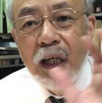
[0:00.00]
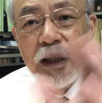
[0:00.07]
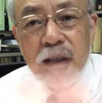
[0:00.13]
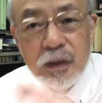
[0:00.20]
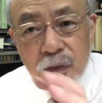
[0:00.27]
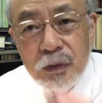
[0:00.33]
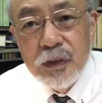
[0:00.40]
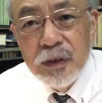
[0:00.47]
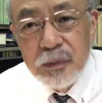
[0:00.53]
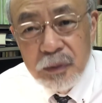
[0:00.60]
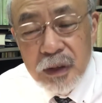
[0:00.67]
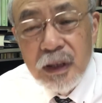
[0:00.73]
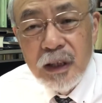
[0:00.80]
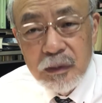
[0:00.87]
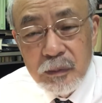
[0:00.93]
いという意味
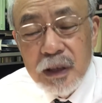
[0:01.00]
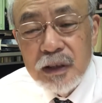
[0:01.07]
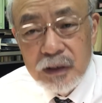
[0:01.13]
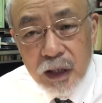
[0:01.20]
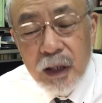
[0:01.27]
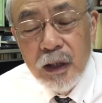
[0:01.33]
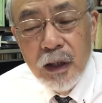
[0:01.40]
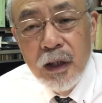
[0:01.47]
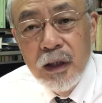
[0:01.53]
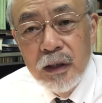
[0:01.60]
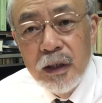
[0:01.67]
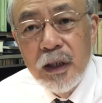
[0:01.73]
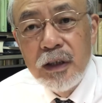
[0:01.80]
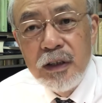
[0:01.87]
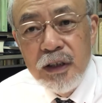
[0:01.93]
になりますね。
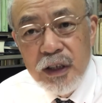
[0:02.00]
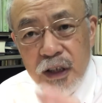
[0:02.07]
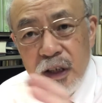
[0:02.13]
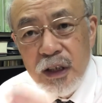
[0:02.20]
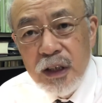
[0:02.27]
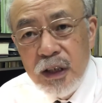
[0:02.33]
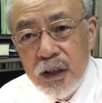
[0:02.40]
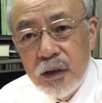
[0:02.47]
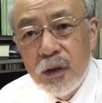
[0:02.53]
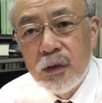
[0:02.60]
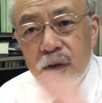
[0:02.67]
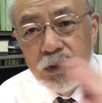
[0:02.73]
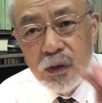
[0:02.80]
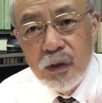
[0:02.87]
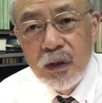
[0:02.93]
で「に」と「
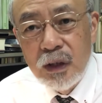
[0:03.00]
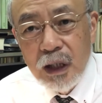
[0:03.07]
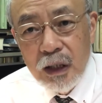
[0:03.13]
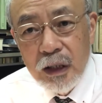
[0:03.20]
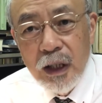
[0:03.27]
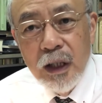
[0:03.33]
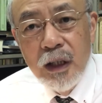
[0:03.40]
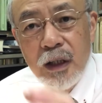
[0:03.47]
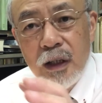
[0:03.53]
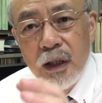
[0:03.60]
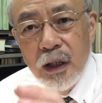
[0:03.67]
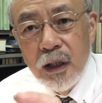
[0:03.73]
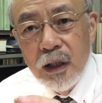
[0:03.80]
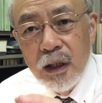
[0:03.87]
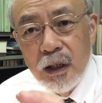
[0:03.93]
ドゥッカで」
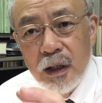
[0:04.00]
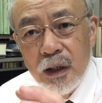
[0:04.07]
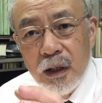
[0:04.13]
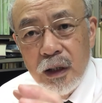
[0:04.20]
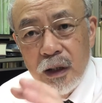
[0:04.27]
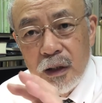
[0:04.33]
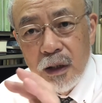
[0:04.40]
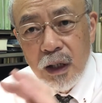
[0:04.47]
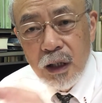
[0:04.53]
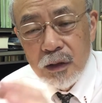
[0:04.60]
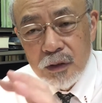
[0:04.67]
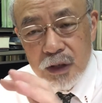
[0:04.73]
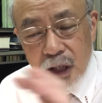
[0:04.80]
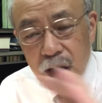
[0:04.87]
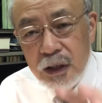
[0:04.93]
えー、あ
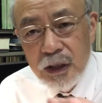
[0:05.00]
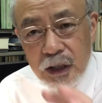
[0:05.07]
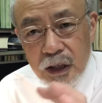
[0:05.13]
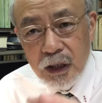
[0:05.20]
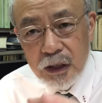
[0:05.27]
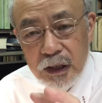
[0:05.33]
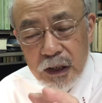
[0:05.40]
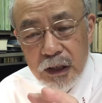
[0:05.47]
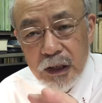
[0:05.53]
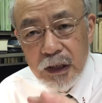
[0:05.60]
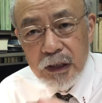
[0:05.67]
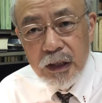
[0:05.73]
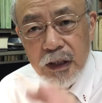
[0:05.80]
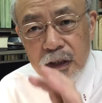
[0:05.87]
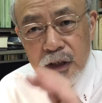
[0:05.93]
のサンディが効いて
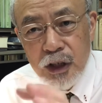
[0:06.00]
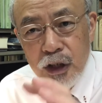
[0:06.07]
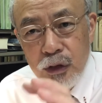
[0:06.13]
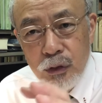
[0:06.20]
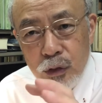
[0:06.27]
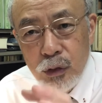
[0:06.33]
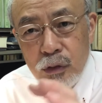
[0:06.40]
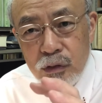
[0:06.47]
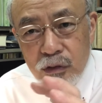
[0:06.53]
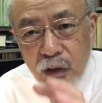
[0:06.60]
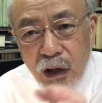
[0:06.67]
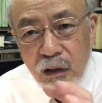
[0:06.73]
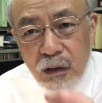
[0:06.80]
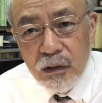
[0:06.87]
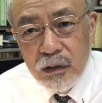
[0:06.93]
きて「に
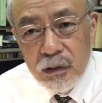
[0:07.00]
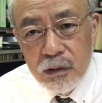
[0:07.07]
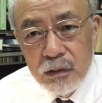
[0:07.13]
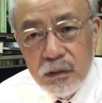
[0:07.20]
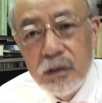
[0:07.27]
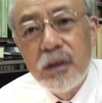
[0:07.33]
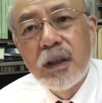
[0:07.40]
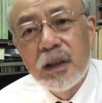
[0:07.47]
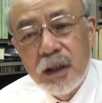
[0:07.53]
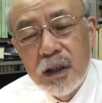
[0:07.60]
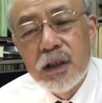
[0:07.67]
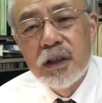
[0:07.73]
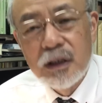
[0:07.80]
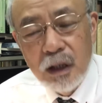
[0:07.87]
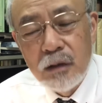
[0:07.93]
ドゥッカ」という
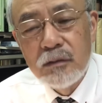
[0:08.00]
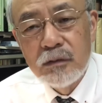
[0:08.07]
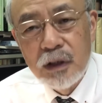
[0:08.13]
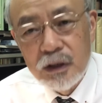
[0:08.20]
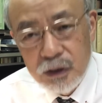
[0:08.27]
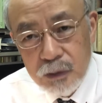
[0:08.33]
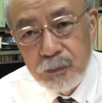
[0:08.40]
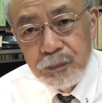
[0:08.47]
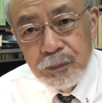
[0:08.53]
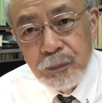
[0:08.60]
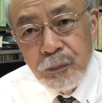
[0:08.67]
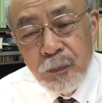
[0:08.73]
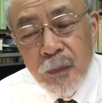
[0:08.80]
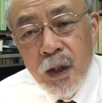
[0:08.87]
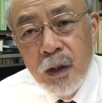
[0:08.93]
形になるんです。
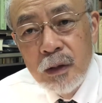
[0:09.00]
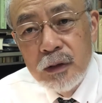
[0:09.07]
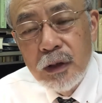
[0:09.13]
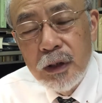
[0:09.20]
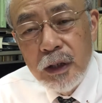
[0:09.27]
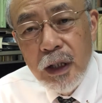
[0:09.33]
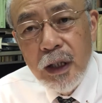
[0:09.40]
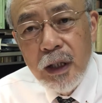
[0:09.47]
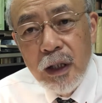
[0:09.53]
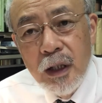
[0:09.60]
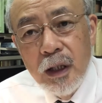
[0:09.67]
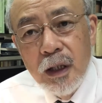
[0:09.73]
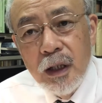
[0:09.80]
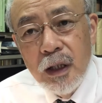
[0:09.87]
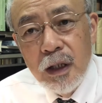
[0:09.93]
それで、
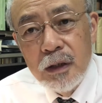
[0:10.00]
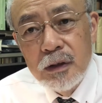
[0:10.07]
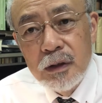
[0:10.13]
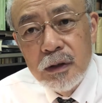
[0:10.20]
えー、